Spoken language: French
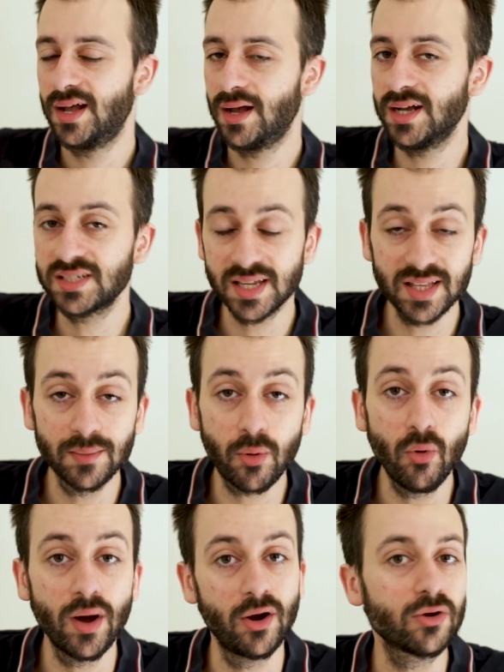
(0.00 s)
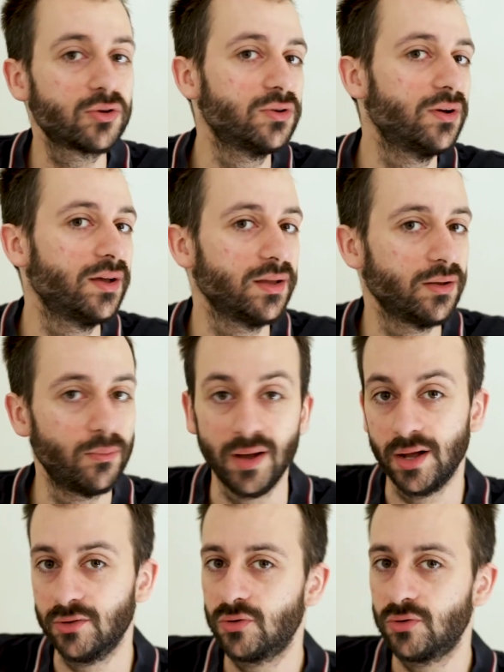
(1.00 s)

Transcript: H4n Pro alors que bah,